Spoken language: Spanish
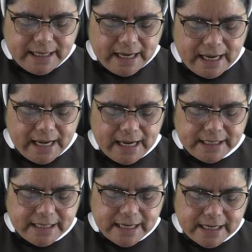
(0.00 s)
que
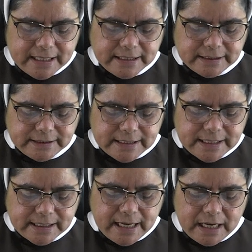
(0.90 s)
quiere
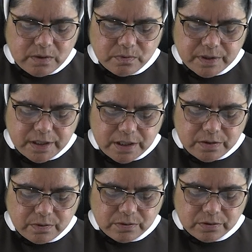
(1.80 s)
decir el
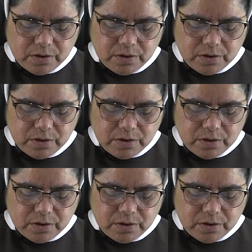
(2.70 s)
ungido.